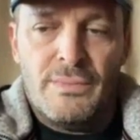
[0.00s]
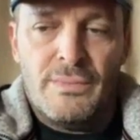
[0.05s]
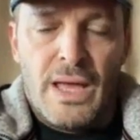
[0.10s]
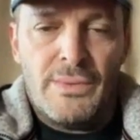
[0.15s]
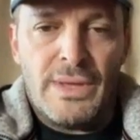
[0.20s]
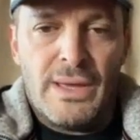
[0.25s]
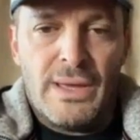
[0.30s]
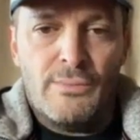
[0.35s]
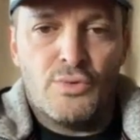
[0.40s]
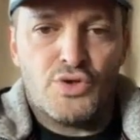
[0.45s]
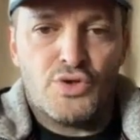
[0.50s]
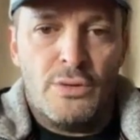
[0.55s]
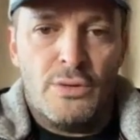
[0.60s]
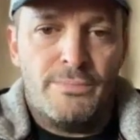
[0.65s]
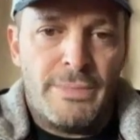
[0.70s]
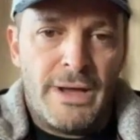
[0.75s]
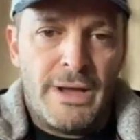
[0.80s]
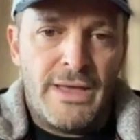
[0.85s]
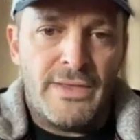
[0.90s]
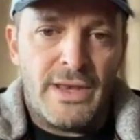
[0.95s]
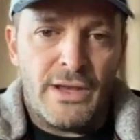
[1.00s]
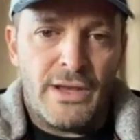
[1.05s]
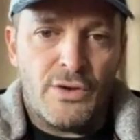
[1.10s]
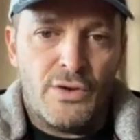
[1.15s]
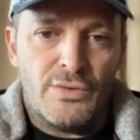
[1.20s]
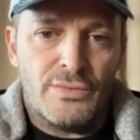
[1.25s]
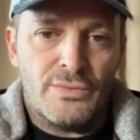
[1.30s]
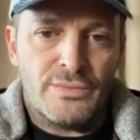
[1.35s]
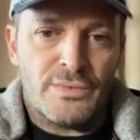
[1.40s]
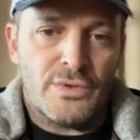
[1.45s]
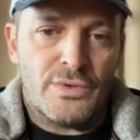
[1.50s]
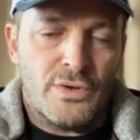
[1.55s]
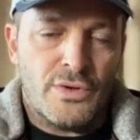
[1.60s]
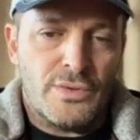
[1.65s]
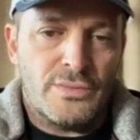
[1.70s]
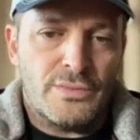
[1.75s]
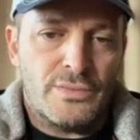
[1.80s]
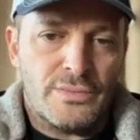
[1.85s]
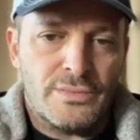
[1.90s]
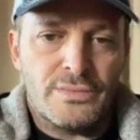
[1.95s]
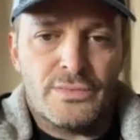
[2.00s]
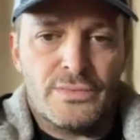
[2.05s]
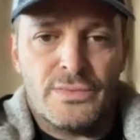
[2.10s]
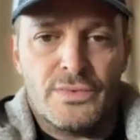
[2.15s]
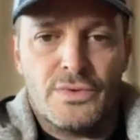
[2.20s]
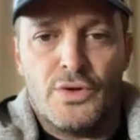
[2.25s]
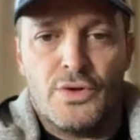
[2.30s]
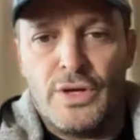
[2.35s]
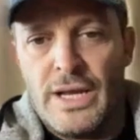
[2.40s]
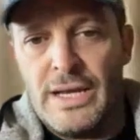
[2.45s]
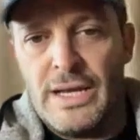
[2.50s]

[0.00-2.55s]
había mucho el padre con, con,